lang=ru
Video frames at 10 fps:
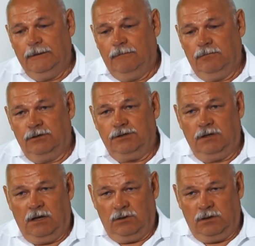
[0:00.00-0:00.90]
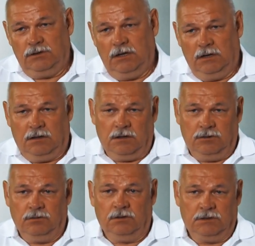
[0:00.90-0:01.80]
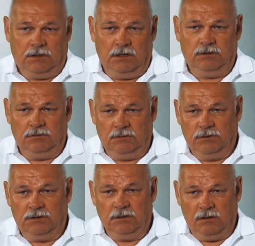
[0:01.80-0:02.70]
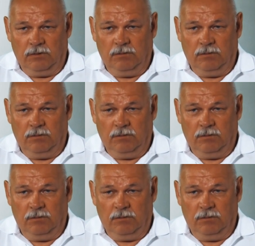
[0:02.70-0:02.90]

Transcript: начиная от начальника расчета и заканчивая заместителем